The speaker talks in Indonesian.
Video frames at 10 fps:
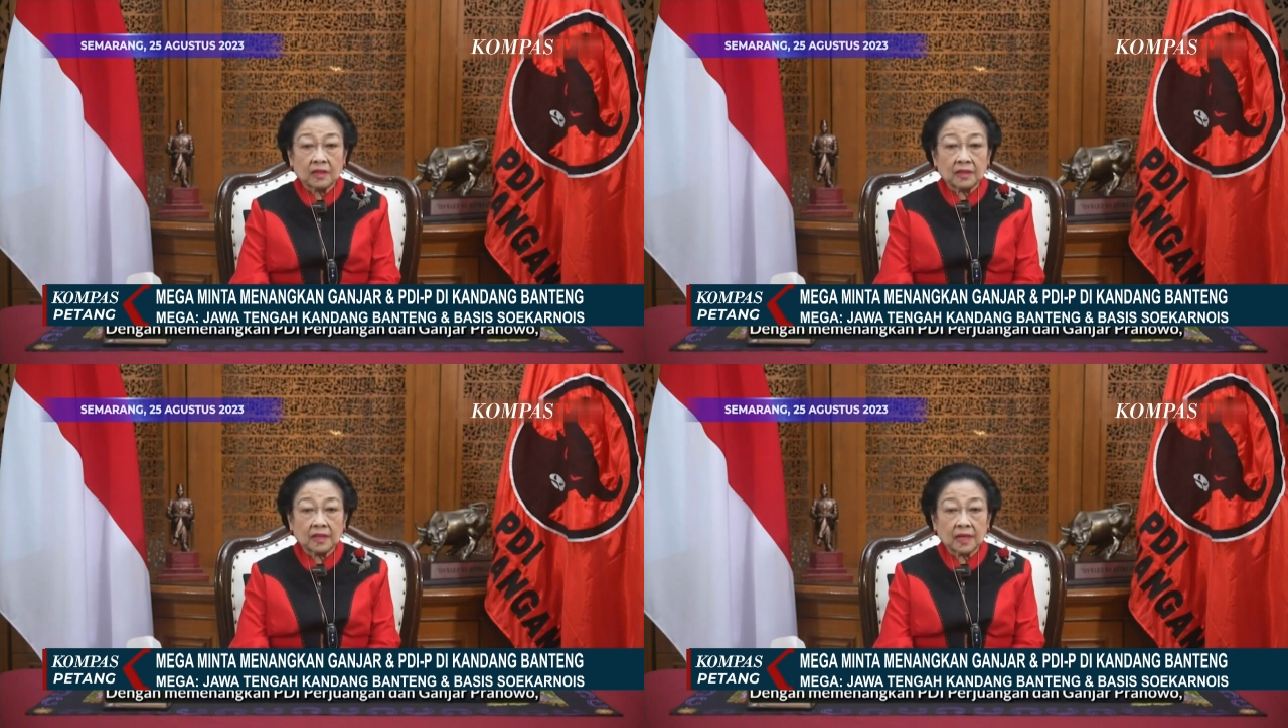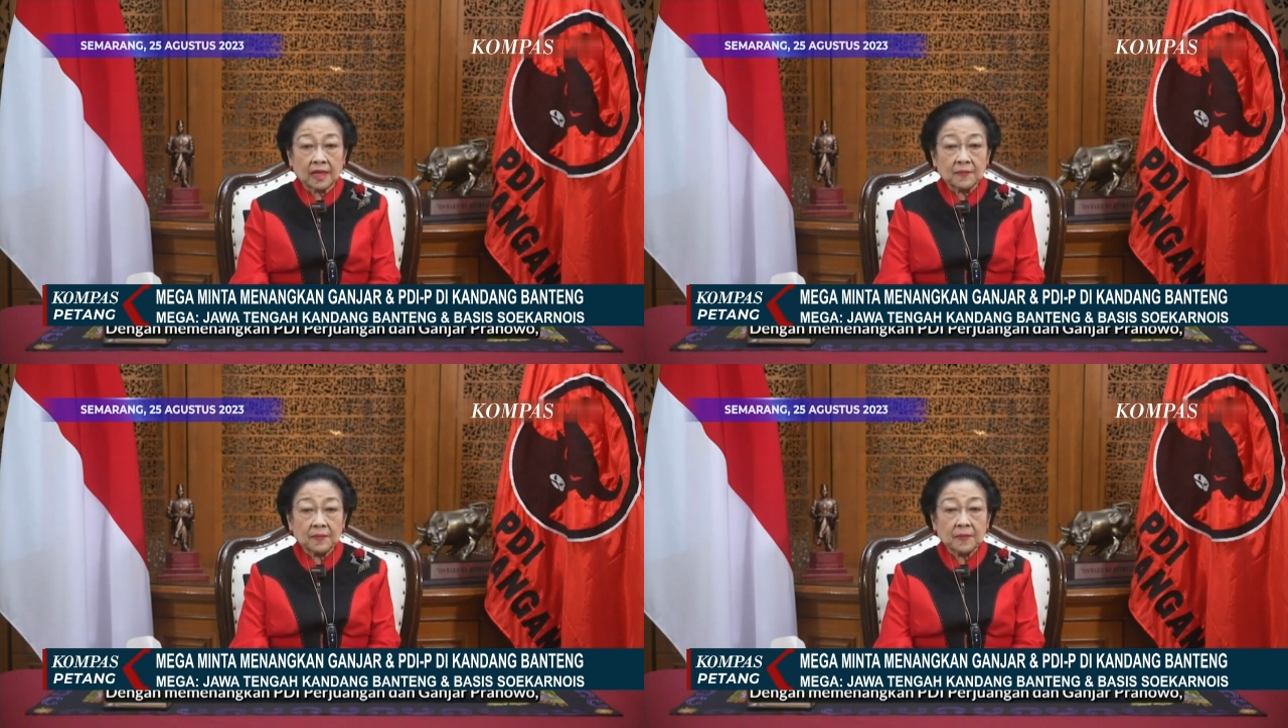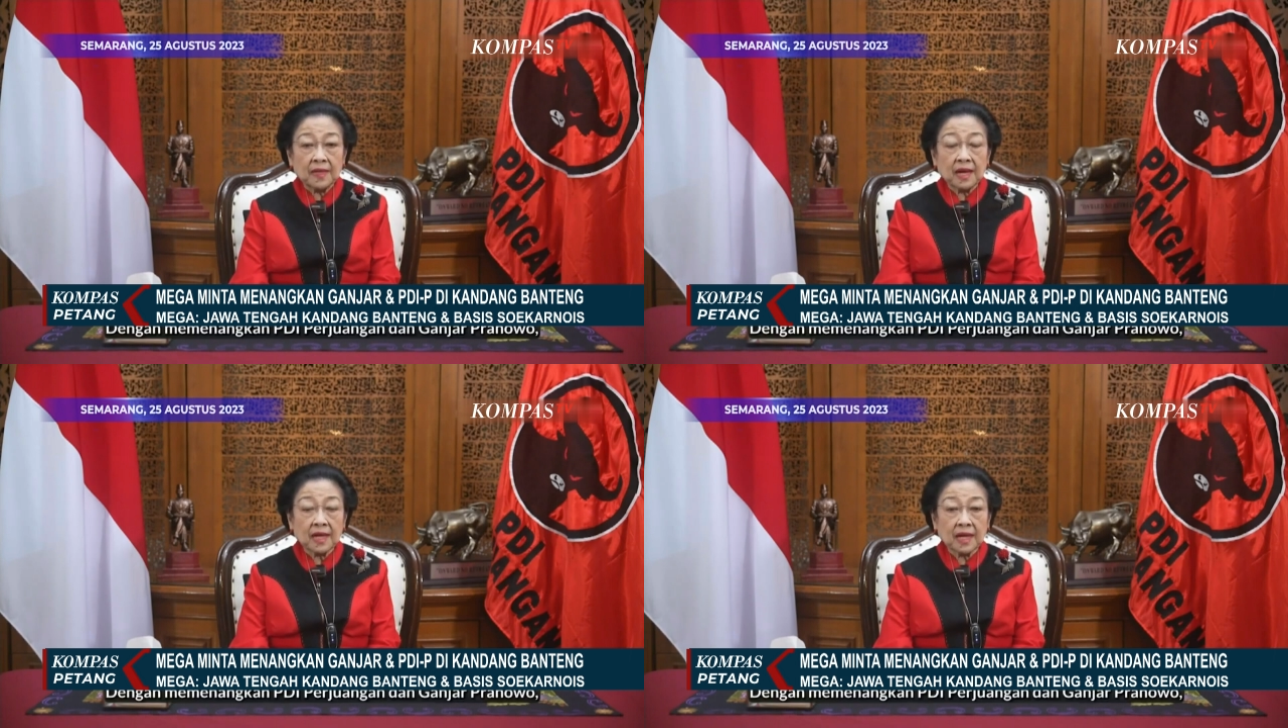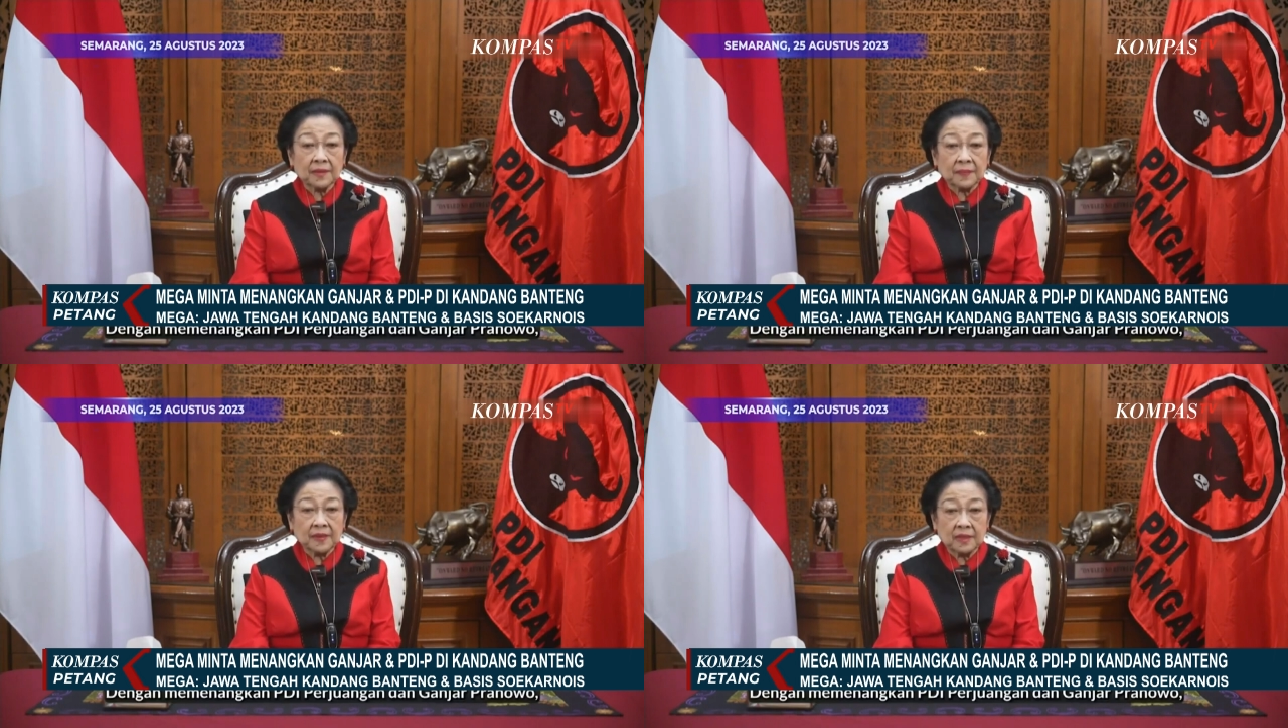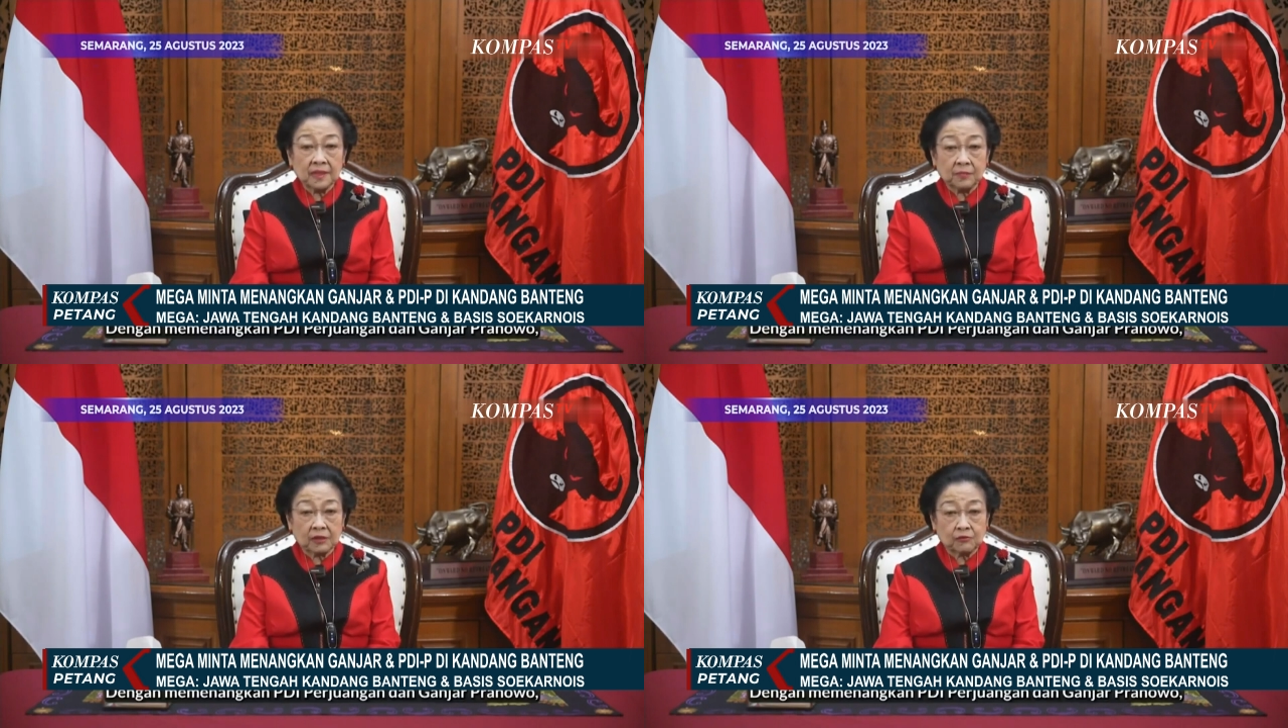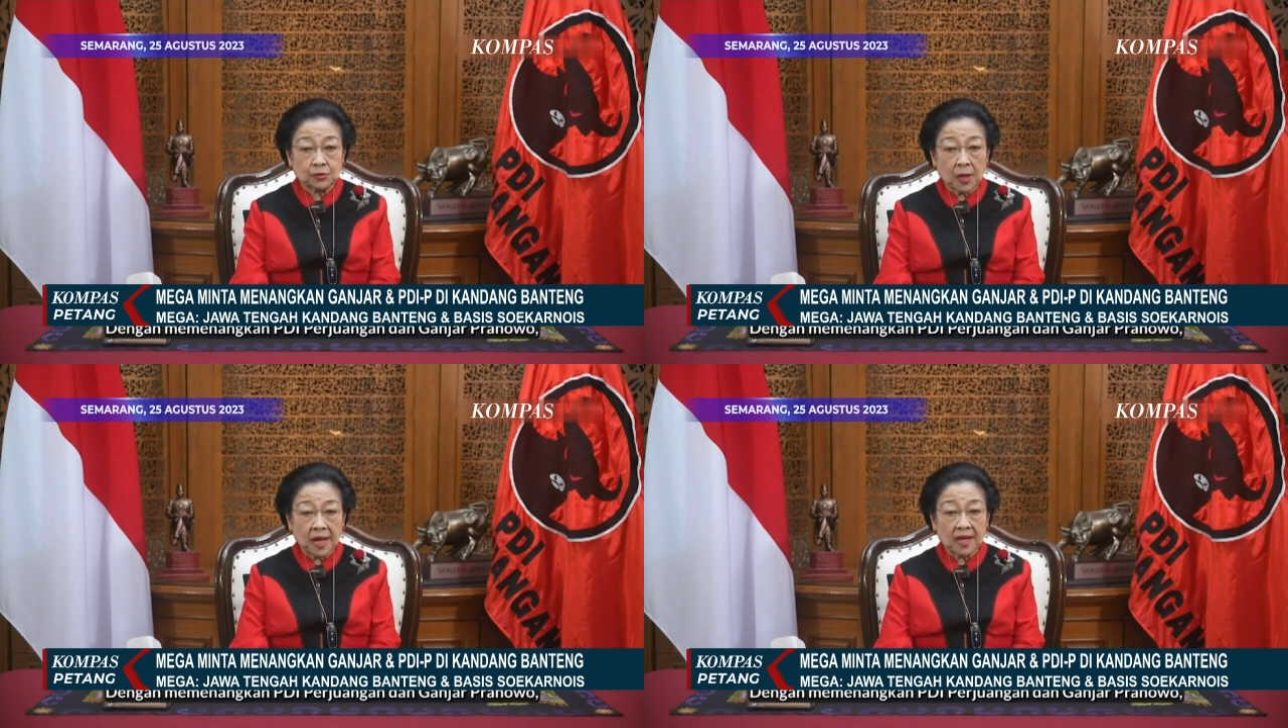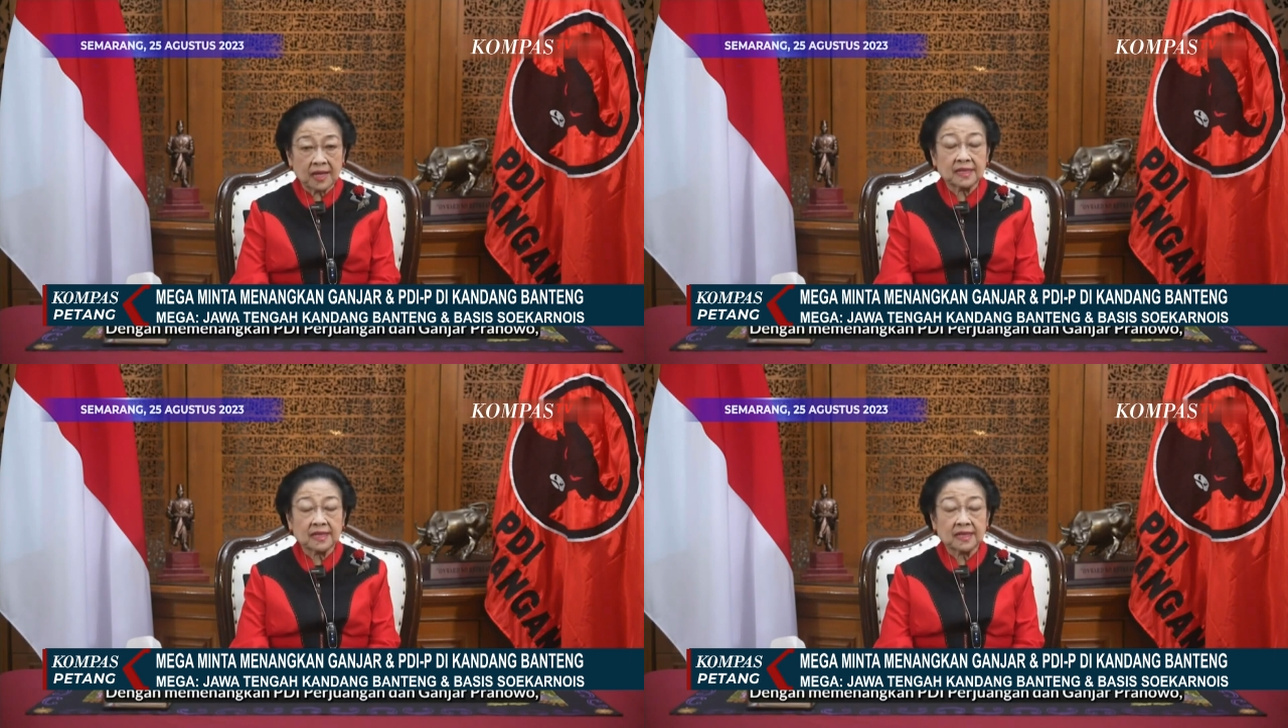Dengan memenangkan PDI Perjuangan